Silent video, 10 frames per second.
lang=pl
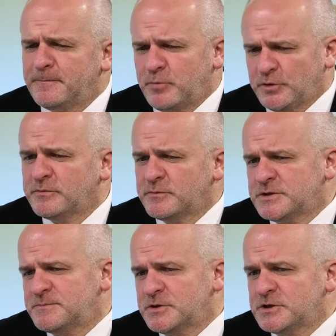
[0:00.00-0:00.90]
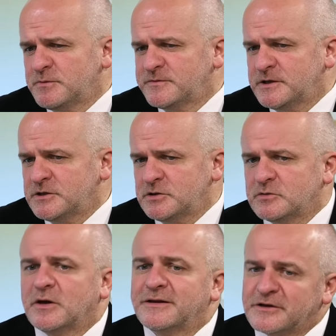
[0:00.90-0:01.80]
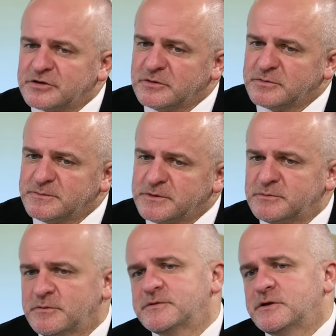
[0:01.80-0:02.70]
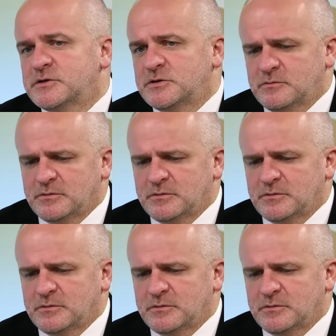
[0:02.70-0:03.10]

po to, by przyspieszyć powstanie rządu. A dlaczego przyspieszyć powstanie rządu?